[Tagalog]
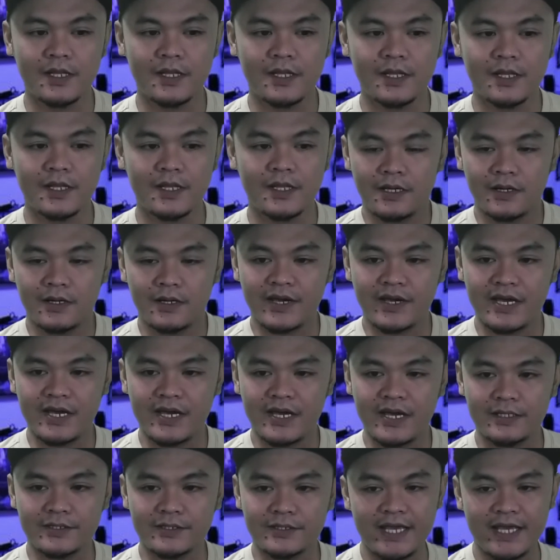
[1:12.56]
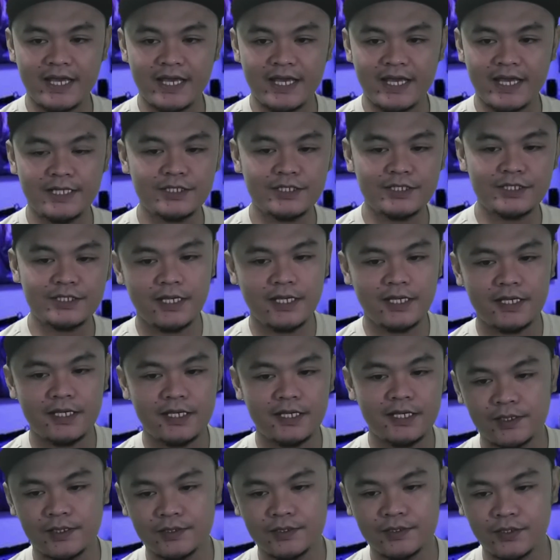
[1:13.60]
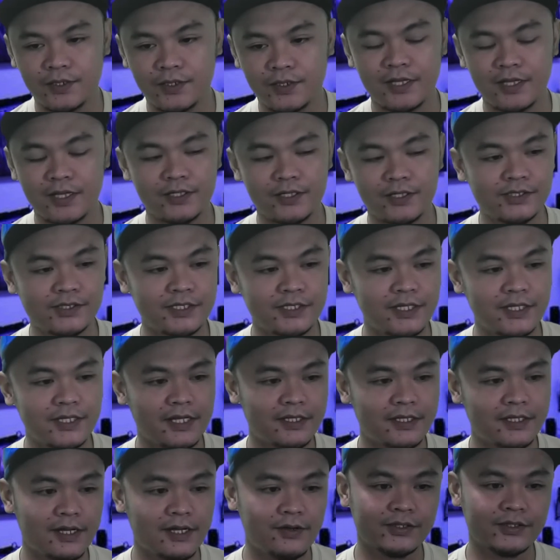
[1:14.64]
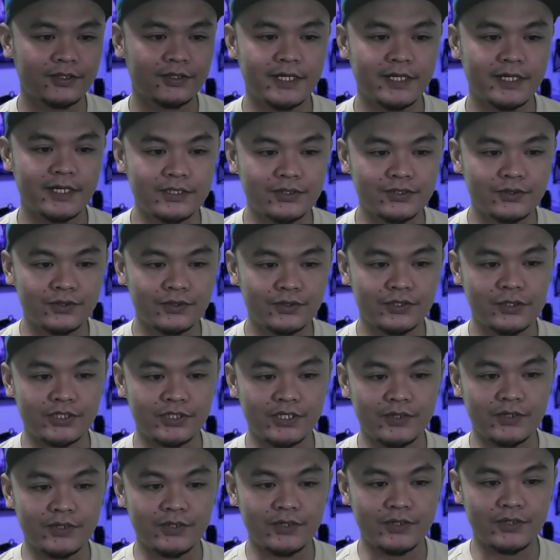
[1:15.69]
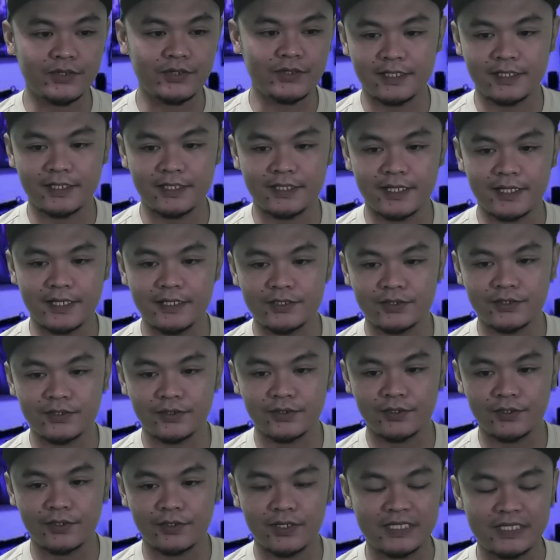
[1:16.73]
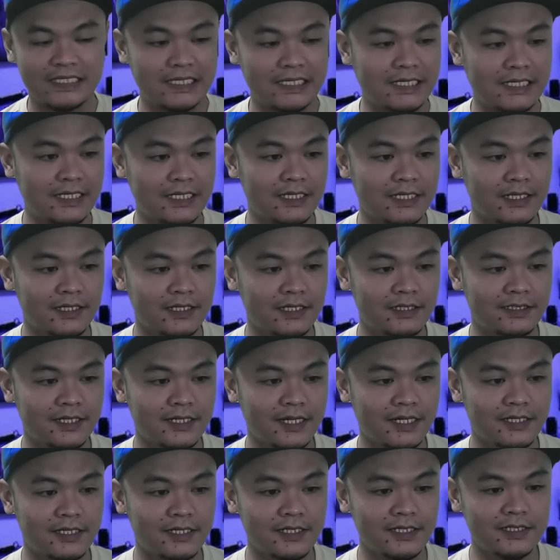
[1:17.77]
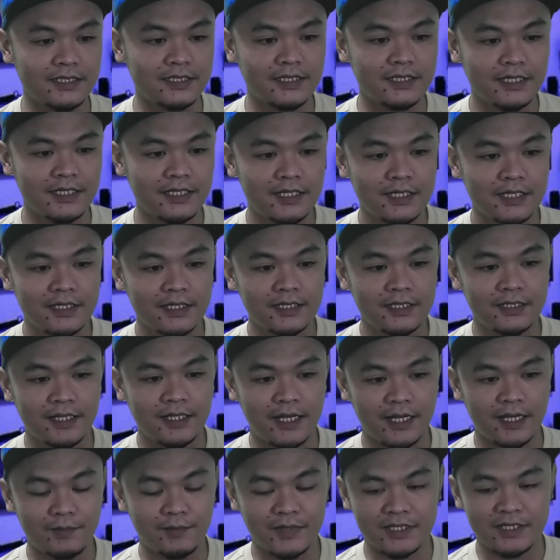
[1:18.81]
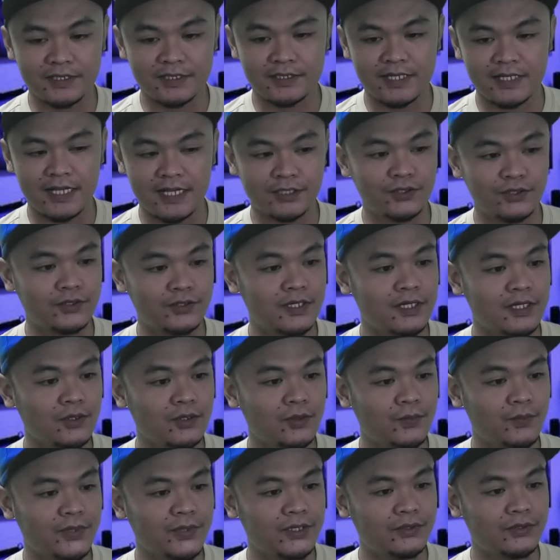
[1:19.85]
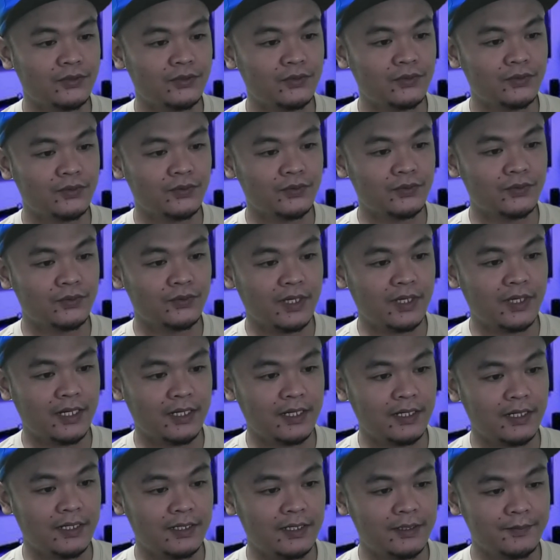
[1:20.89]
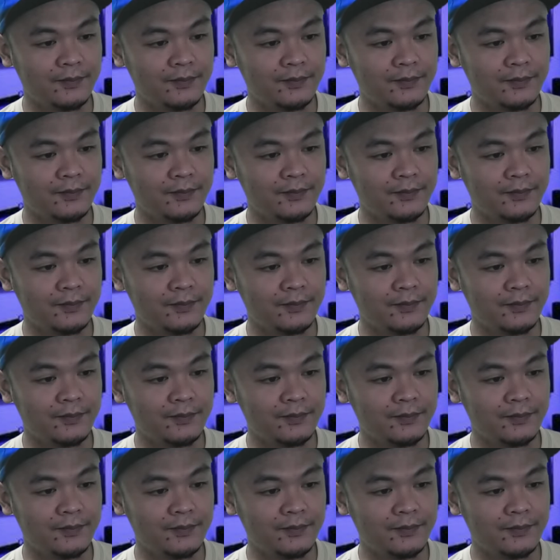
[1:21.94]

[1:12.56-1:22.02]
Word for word: Okay, so Angel E, so meron siya tinatawag na Estrogy 100. E so, ito is clinical studies na mas natural compared to uh,